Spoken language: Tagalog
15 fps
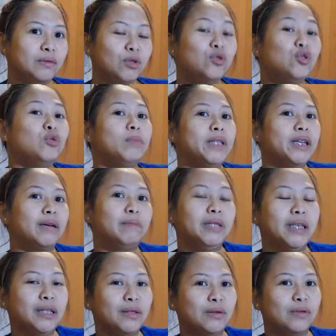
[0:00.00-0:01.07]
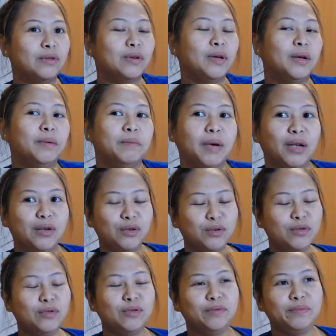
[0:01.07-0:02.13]
nung dumating kami dito. Pero
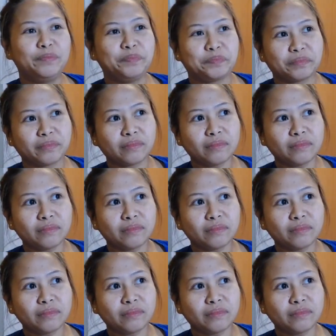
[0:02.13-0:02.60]
nung